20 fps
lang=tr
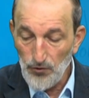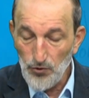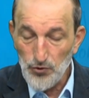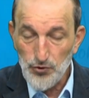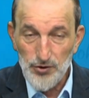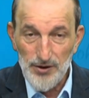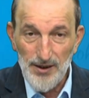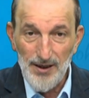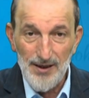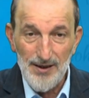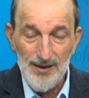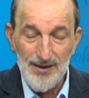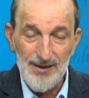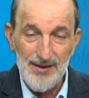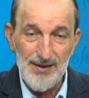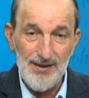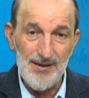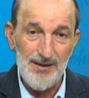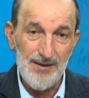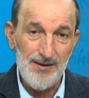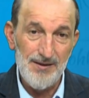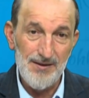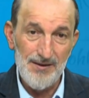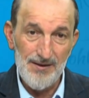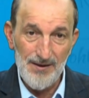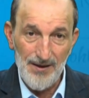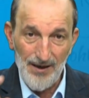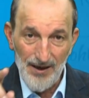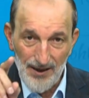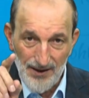O sağlığı
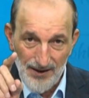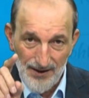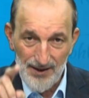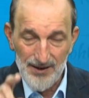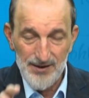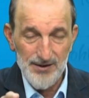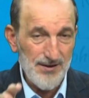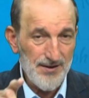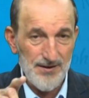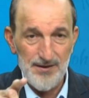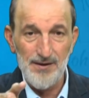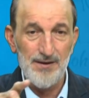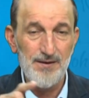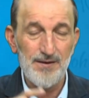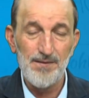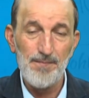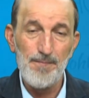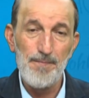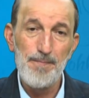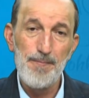Allah sana